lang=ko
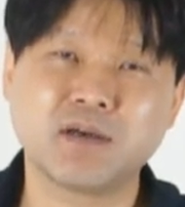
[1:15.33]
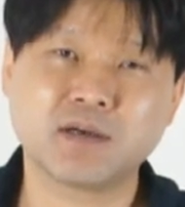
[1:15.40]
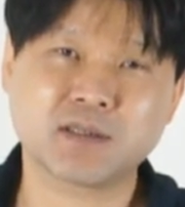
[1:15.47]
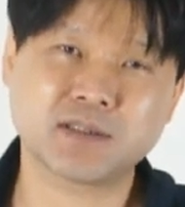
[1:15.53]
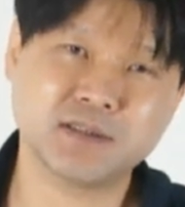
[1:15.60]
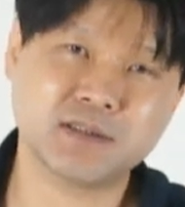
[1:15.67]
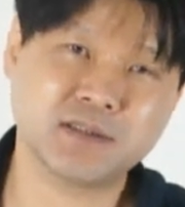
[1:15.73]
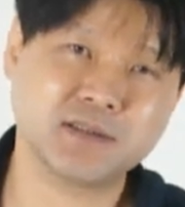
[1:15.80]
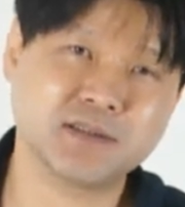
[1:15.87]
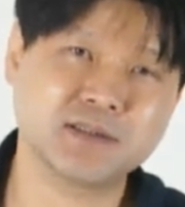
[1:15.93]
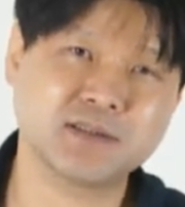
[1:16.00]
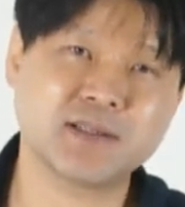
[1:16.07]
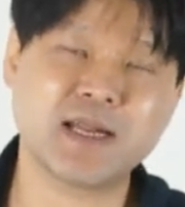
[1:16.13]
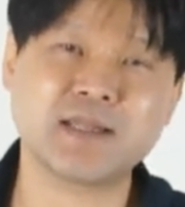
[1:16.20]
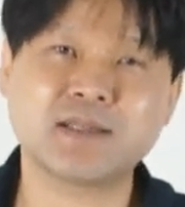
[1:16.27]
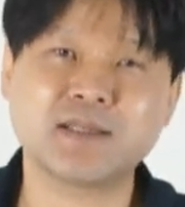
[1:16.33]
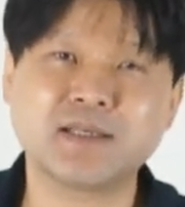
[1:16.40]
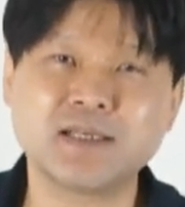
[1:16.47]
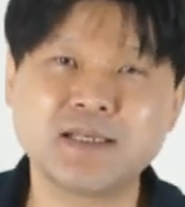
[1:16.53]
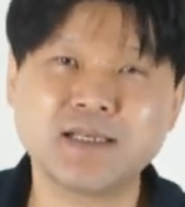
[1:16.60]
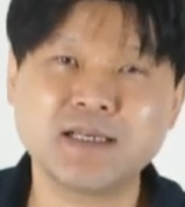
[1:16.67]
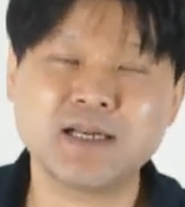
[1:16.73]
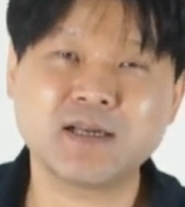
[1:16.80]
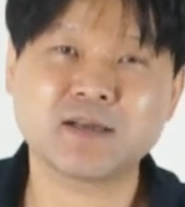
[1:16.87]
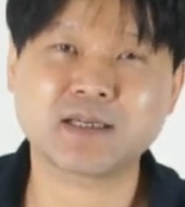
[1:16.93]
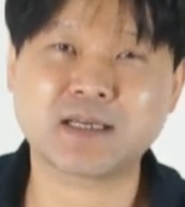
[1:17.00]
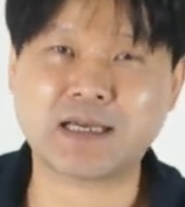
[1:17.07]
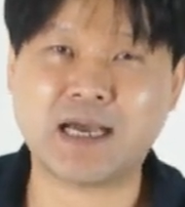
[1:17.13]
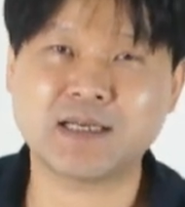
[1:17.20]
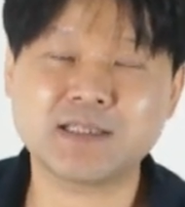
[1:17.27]
그 레슨을
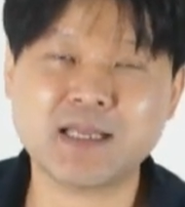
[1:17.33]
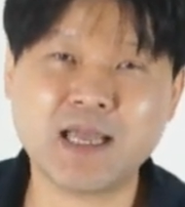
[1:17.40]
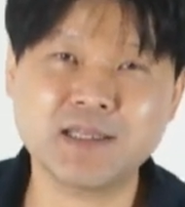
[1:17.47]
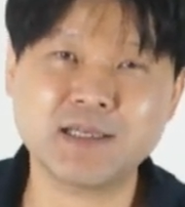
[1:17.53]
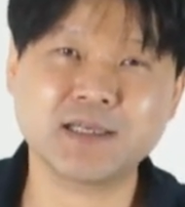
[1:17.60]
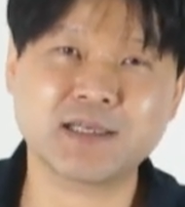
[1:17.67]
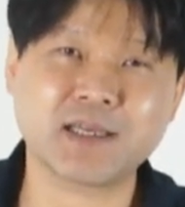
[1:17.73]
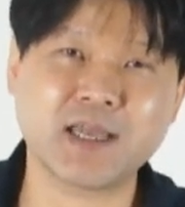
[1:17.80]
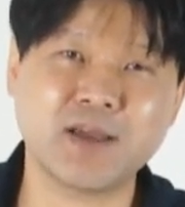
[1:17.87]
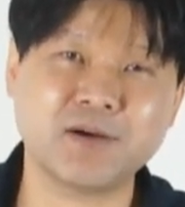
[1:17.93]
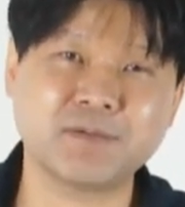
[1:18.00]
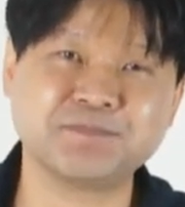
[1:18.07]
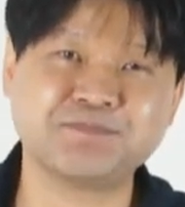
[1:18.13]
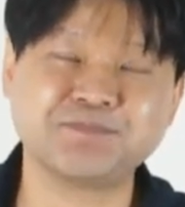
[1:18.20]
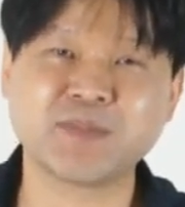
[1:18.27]
해드릴게요.